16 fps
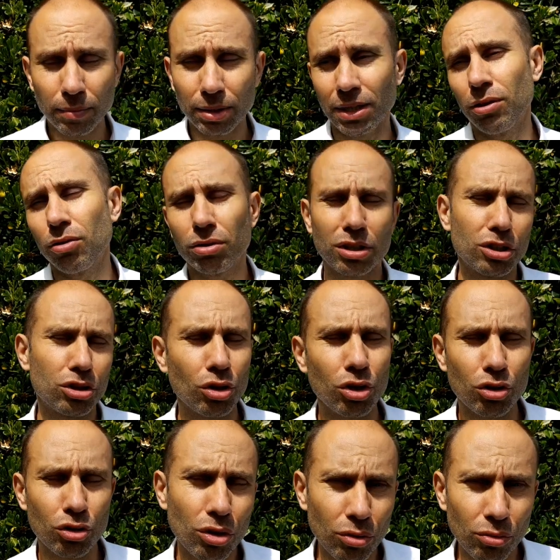por tanto es que soy,
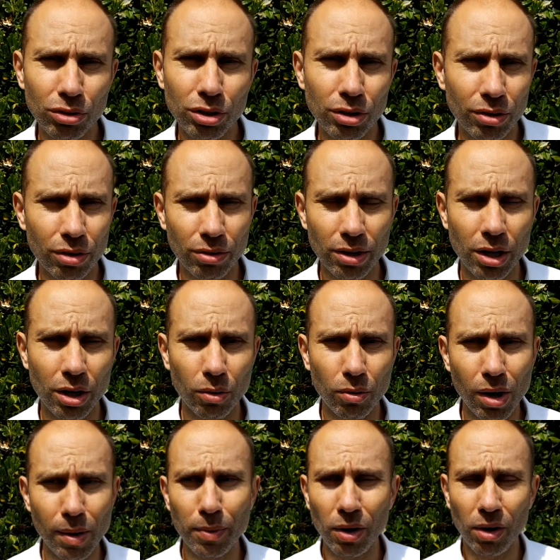yo soy un tío enrollado y
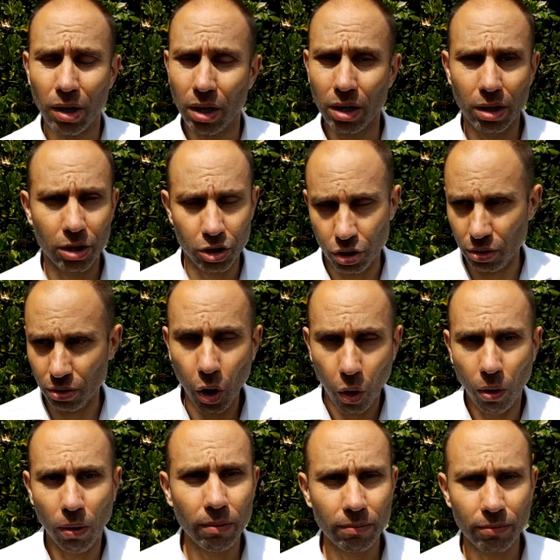guapo,
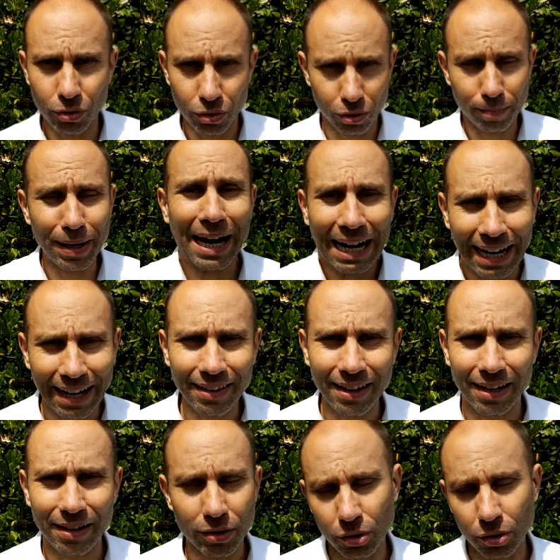no, no para nada.